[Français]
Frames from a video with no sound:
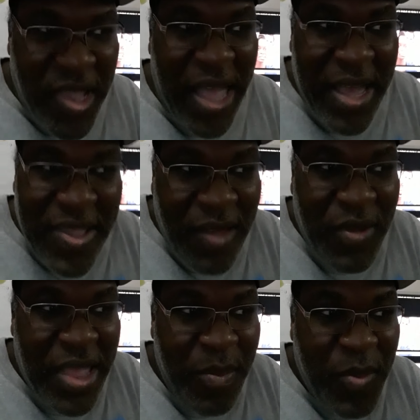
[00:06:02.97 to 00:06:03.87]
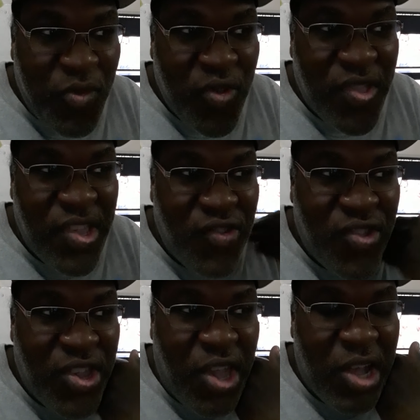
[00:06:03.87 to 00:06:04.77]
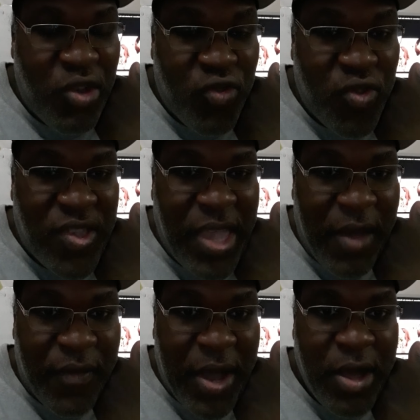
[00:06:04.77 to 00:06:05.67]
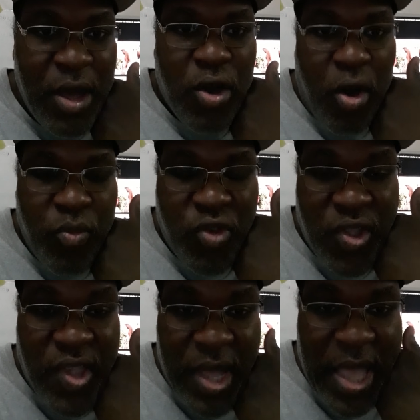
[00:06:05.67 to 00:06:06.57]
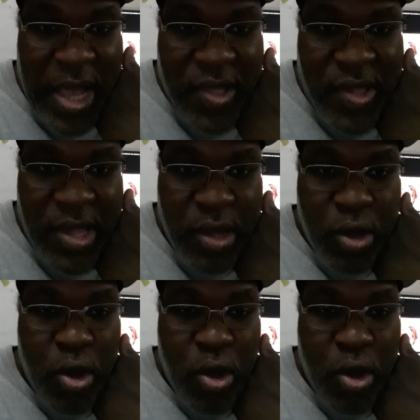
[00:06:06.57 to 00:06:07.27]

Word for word: là. Ça va être la même chose si je dis quelque chose qui est vrai, comme je dis en Haïti.